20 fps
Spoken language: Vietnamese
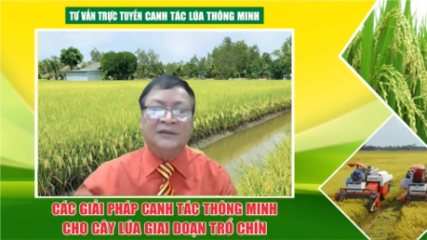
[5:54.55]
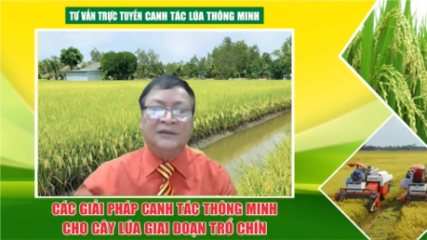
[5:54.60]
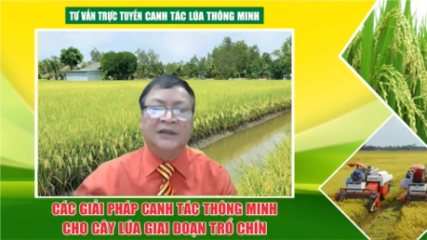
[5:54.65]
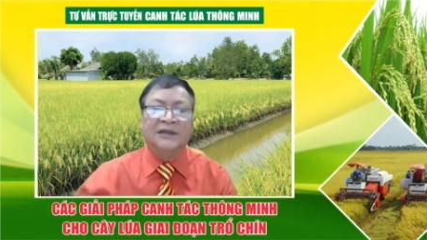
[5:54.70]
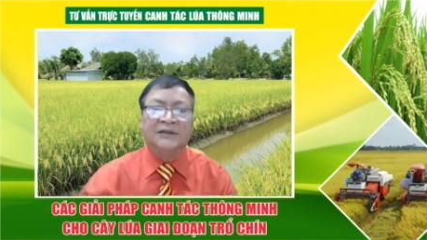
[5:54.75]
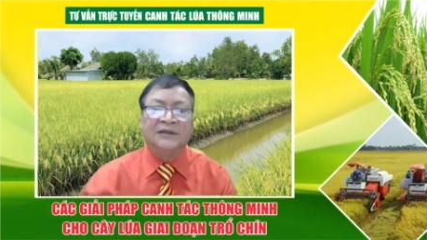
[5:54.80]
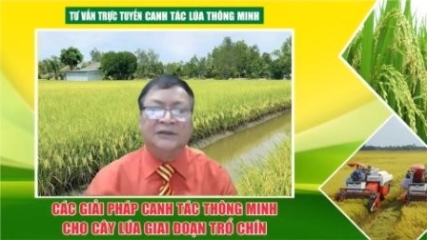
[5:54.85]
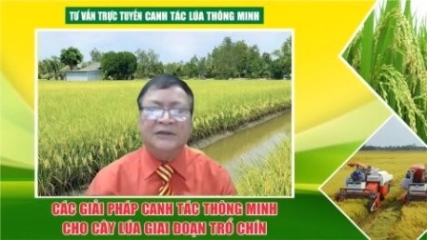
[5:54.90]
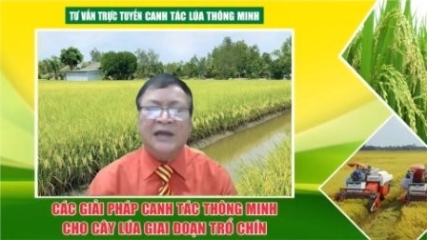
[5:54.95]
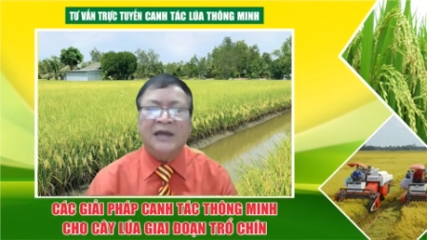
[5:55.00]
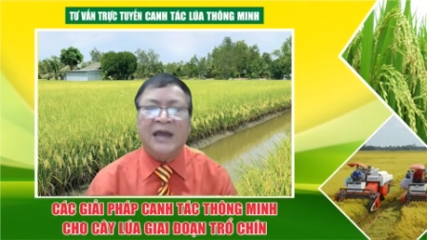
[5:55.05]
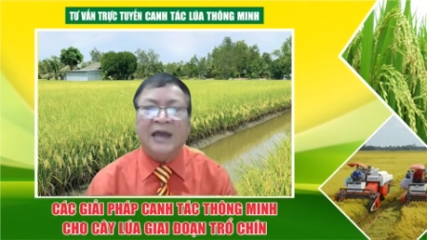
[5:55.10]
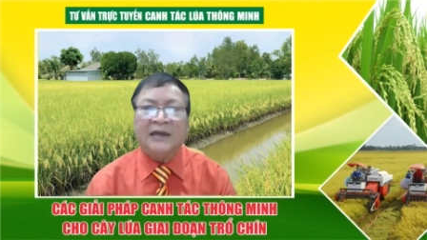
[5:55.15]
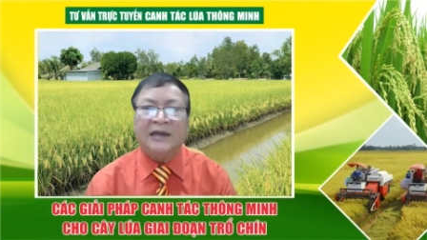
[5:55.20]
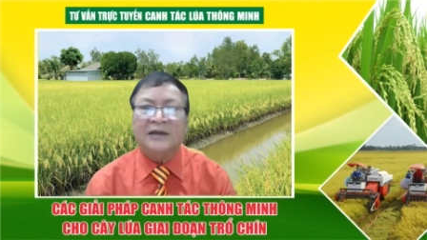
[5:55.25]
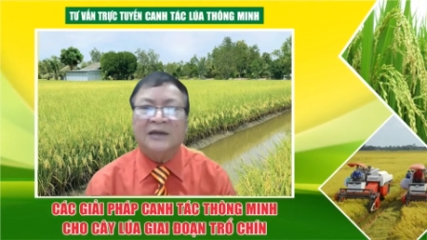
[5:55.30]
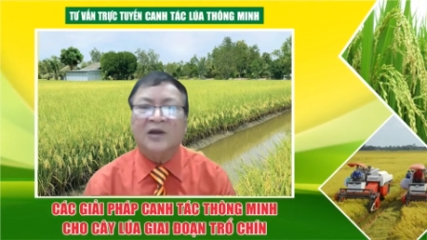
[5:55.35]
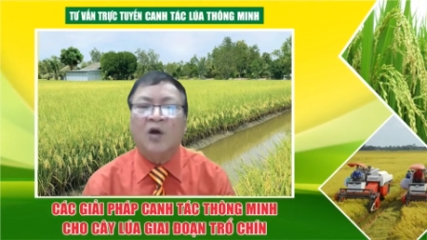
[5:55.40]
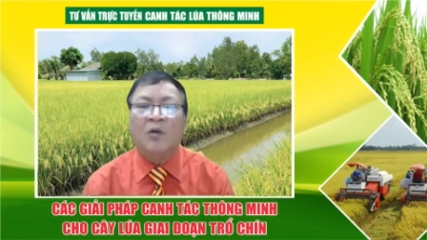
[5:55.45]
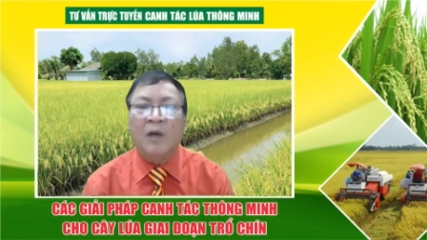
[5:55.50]
vì những cái
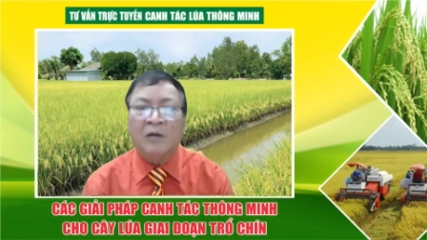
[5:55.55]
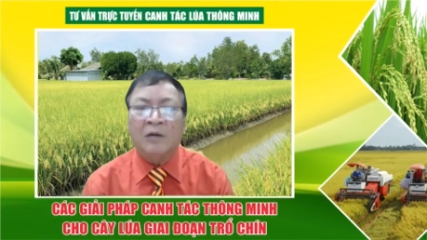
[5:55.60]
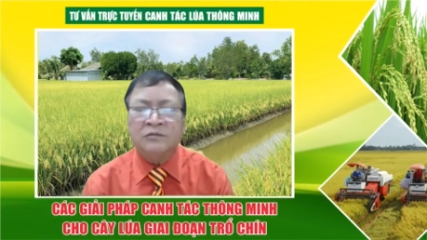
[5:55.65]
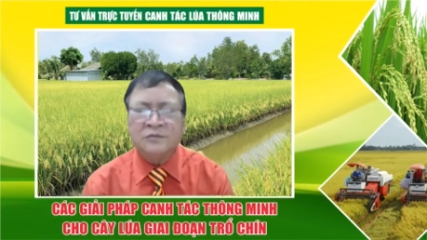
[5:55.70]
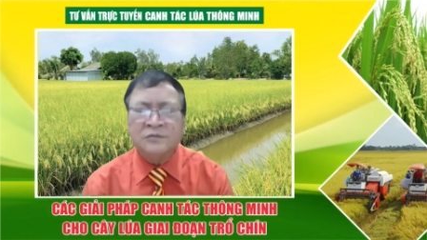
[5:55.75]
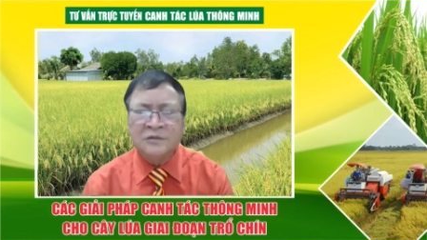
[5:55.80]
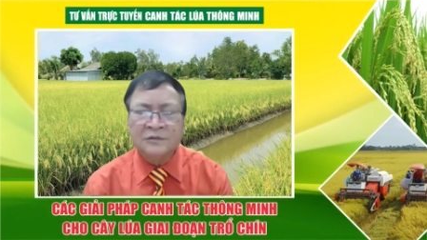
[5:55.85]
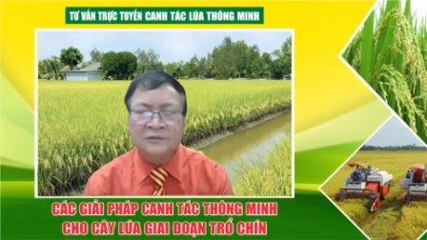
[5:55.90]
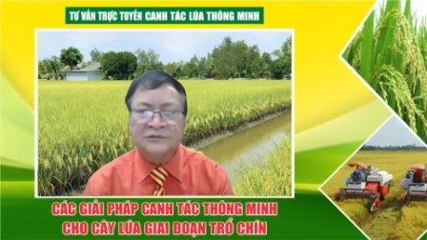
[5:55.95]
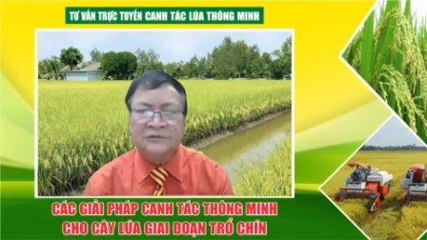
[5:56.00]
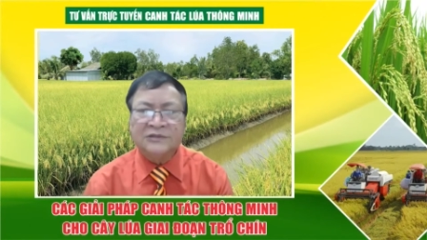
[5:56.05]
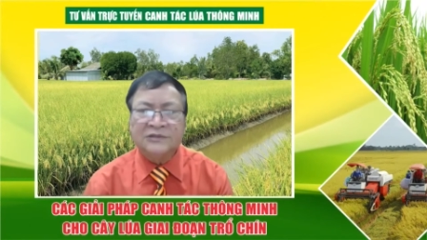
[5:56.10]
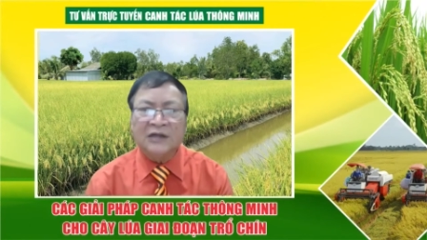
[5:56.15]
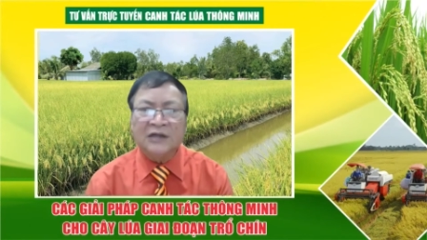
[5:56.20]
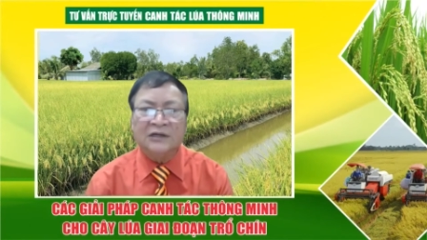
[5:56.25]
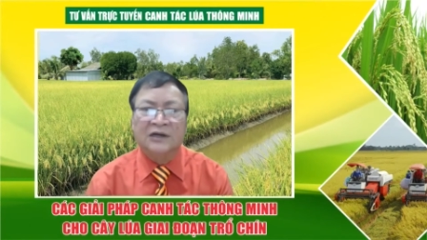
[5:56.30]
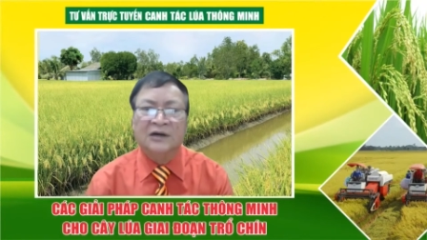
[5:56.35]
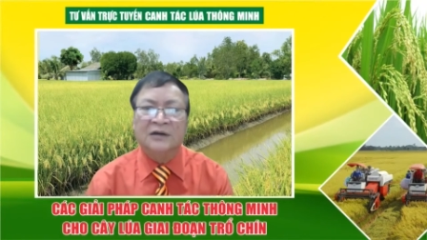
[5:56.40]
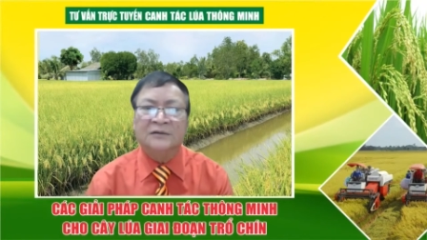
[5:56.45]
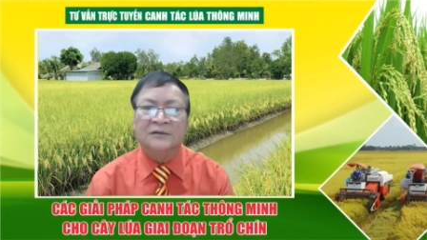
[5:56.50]
hạt có đầu bông chất
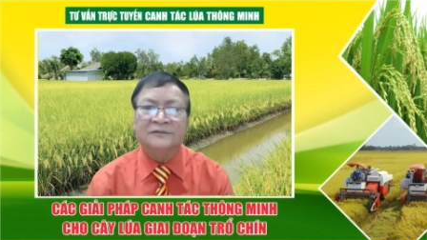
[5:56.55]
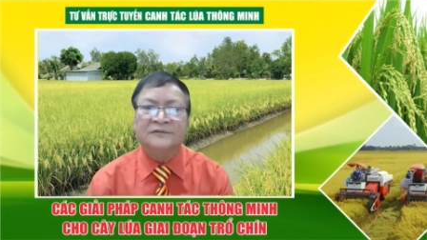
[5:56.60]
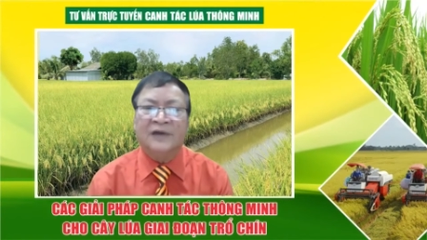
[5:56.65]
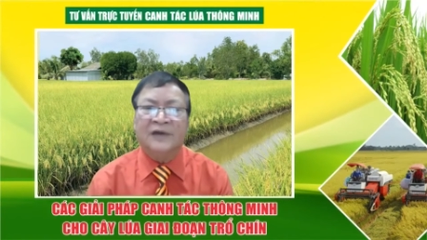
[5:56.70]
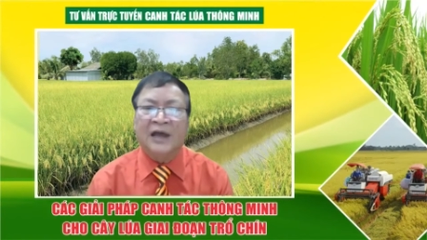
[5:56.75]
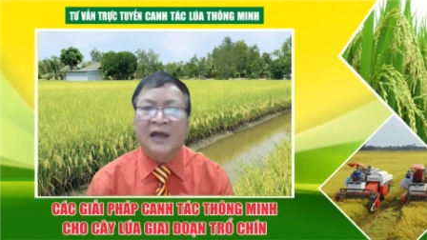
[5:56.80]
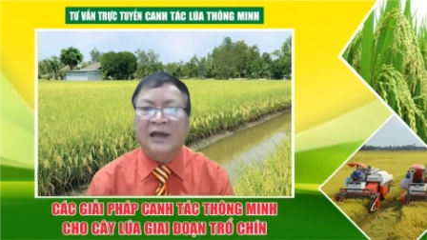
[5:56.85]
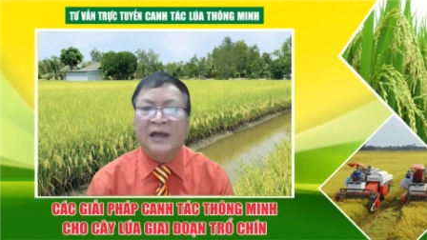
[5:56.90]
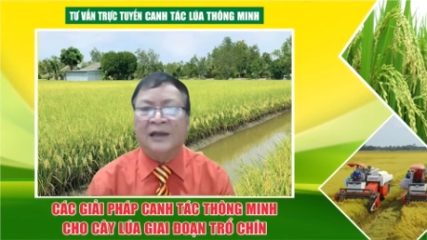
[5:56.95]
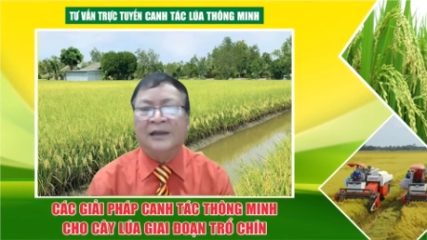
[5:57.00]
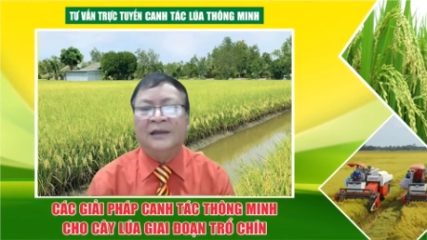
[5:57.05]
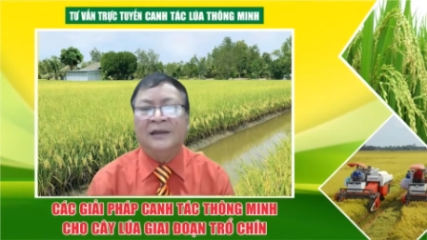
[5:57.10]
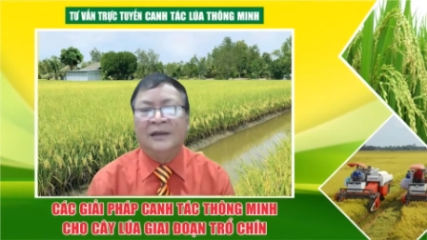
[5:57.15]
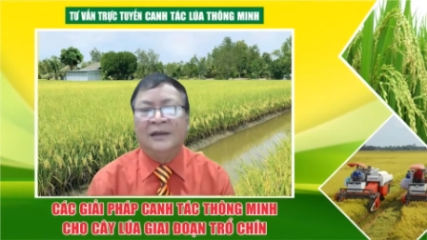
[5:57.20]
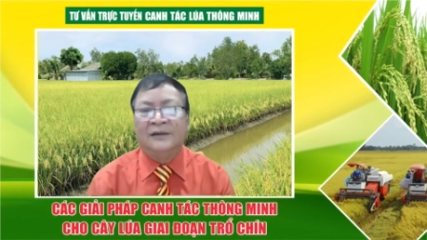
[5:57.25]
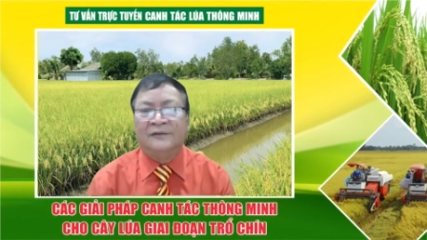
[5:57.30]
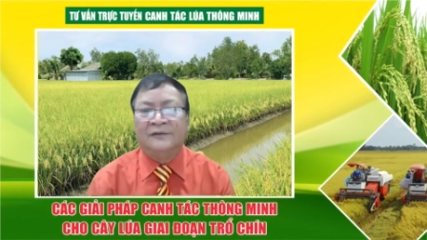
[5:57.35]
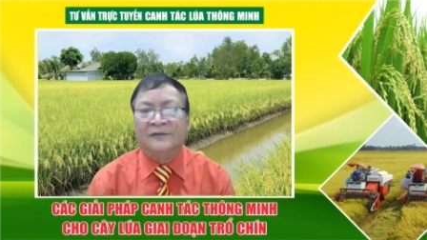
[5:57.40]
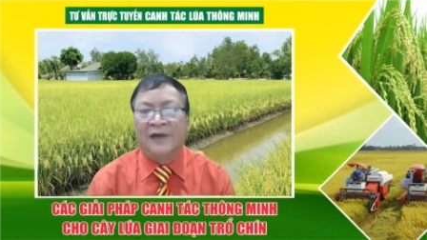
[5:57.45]
lượng và